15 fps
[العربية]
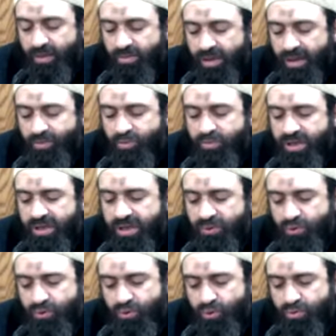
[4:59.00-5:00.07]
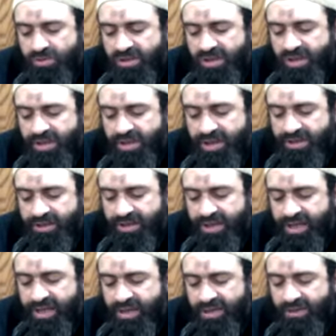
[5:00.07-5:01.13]
باب ما يجوز من
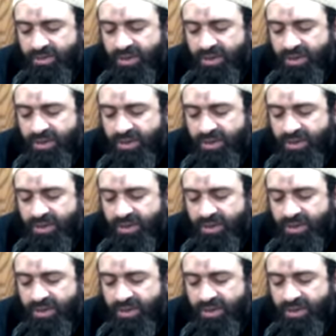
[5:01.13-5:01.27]
الاحتيال